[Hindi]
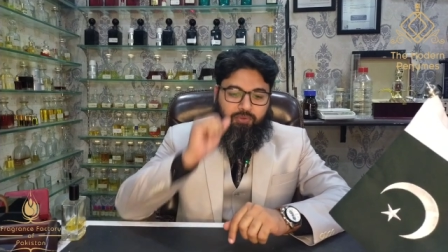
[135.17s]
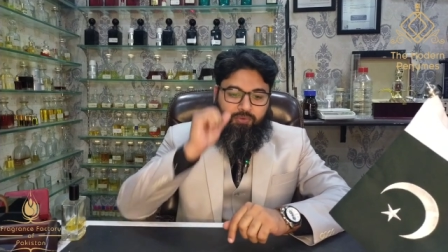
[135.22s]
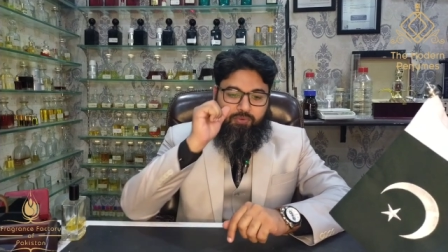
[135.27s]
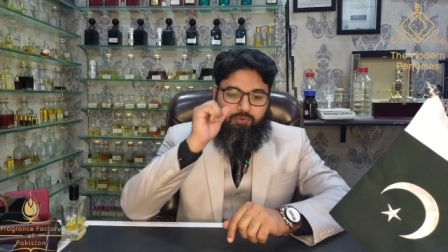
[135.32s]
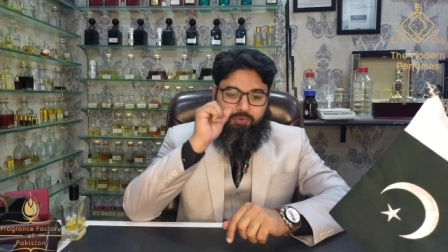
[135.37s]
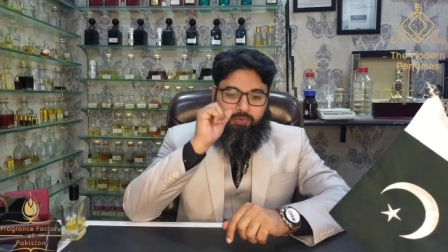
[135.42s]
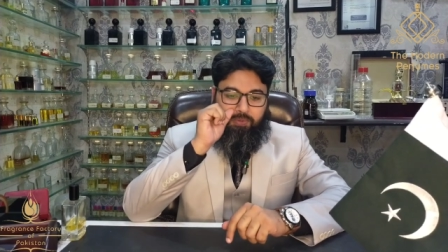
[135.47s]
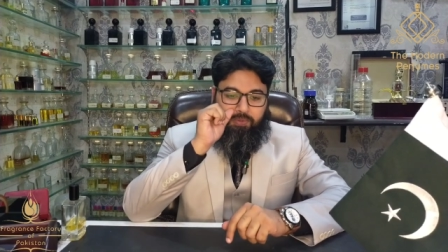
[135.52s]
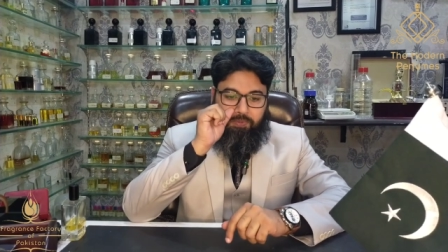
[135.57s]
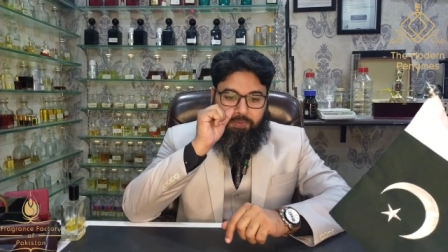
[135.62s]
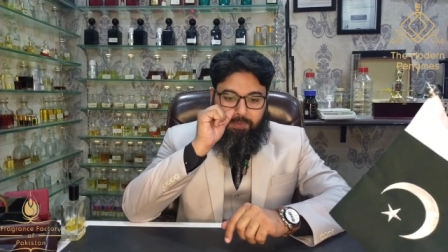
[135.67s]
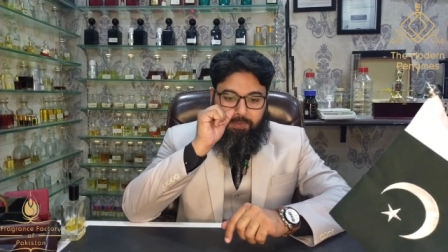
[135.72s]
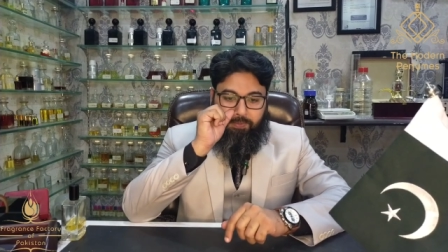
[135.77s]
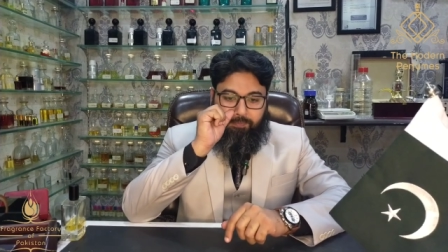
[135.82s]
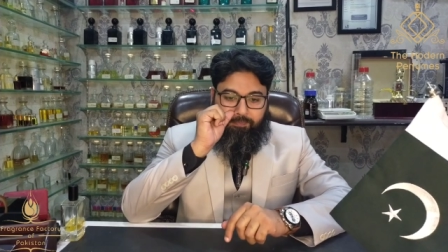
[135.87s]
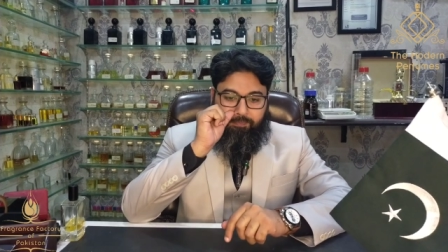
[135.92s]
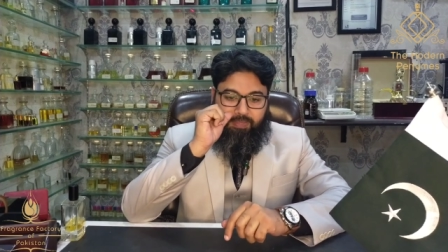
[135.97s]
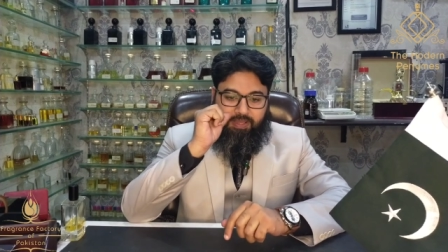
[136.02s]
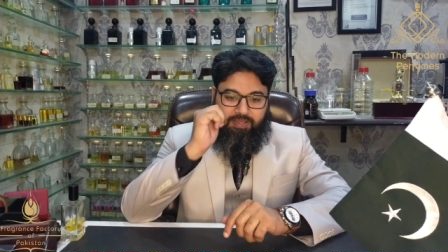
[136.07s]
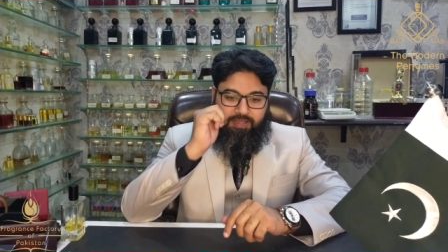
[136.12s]
तो
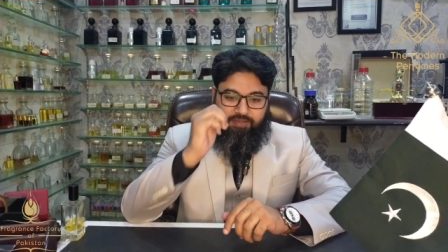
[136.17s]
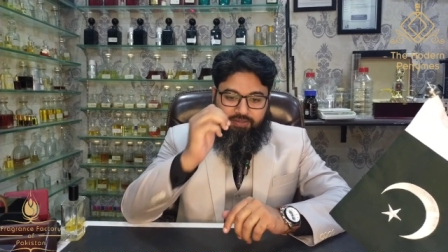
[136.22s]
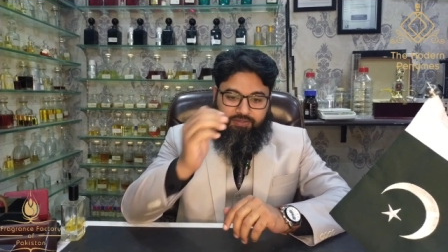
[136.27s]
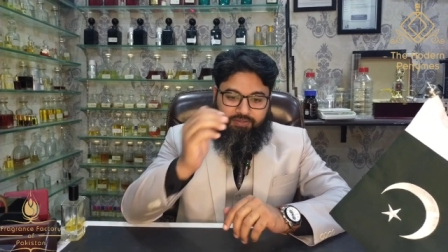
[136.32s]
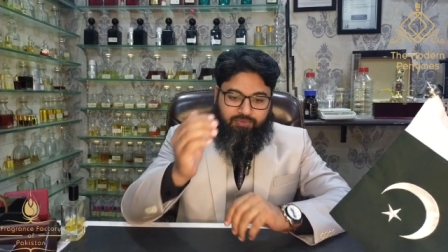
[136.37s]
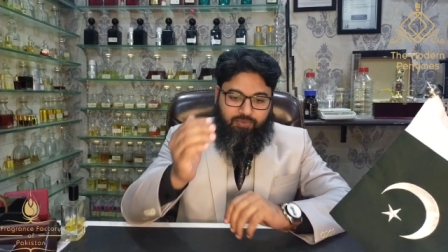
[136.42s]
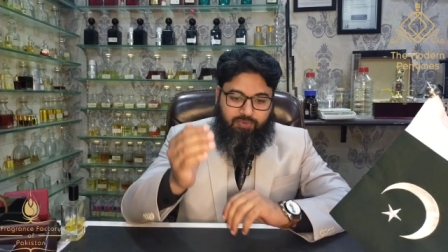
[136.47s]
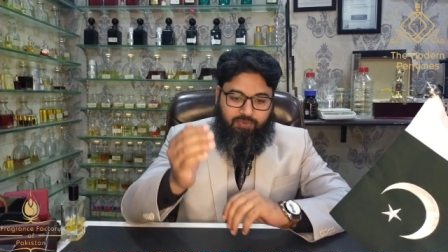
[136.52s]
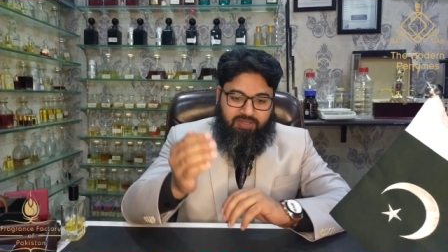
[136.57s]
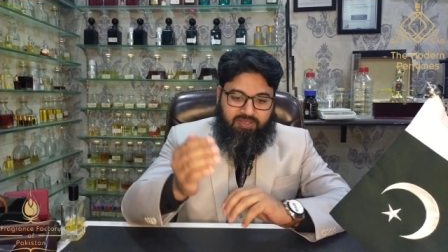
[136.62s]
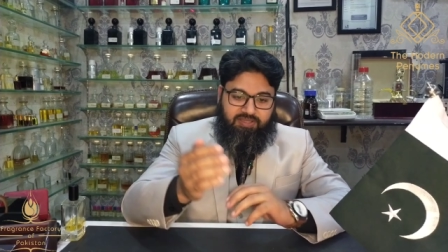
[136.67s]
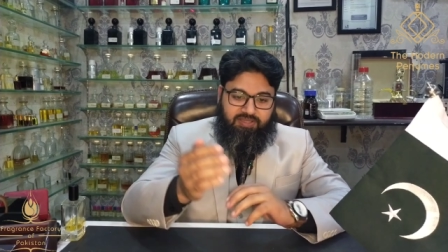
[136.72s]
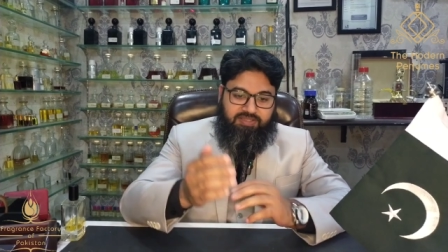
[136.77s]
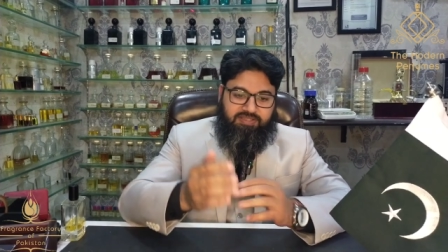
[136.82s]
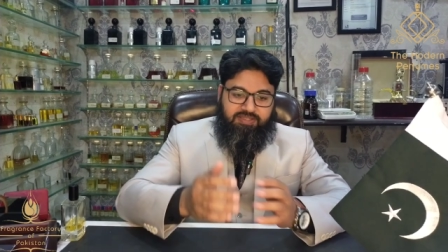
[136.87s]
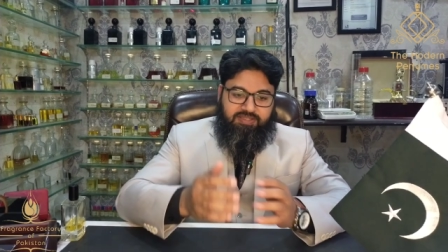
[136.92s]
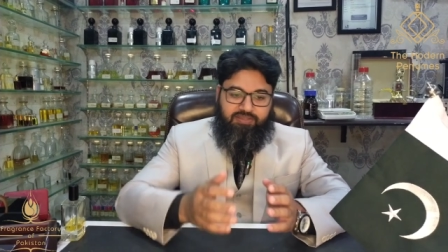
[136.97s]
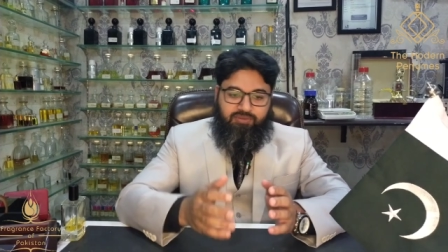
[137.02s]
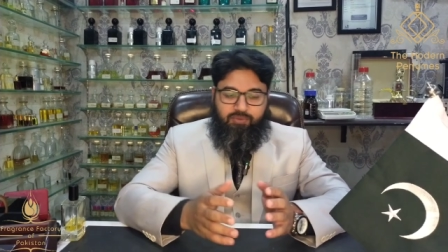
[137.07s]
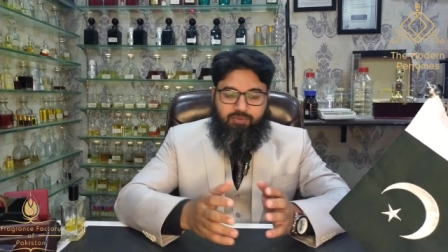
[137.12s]
मैं थोड़ा
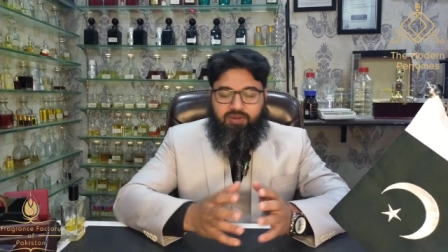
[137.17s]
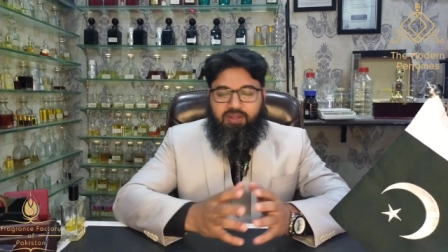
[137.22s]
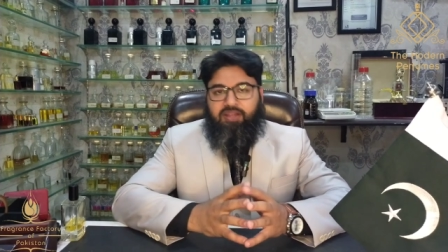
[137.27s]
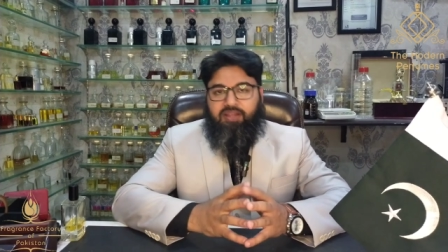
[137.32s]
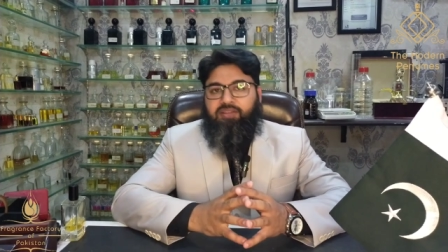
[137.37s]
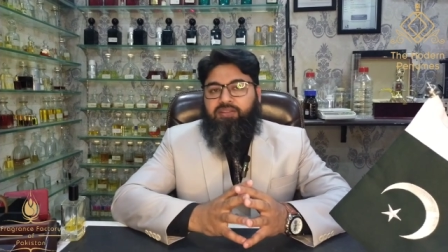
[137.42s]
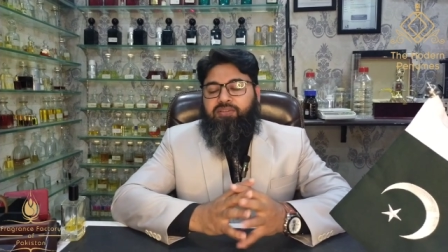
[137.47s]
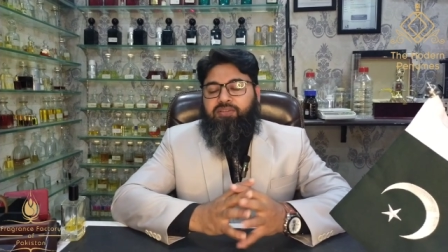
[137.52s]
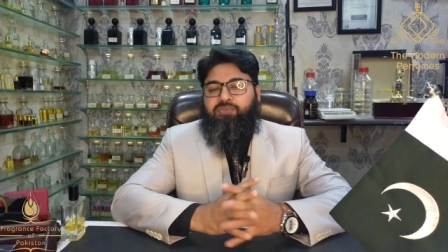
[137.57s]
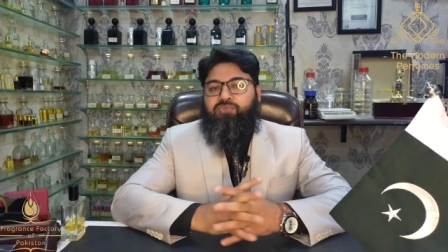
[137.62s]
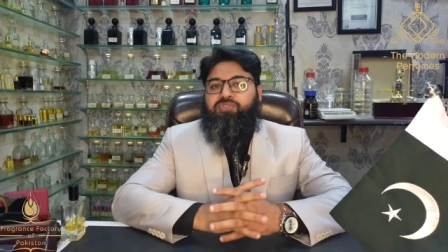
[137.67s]
इसी दौरान